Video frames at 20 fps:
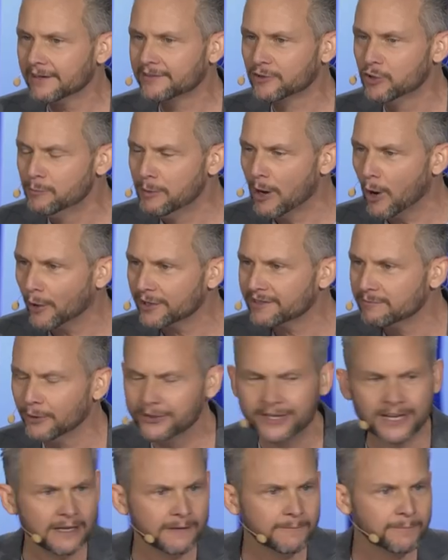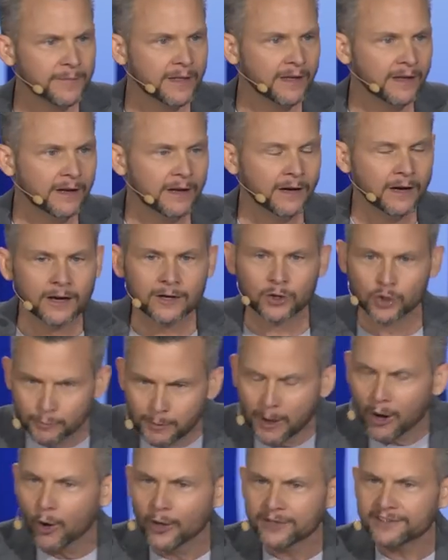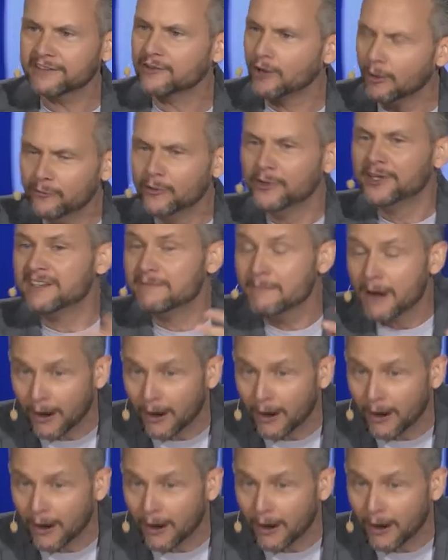das Kübler-Ross-Modell? Kübler-Ross, das kommt von diesem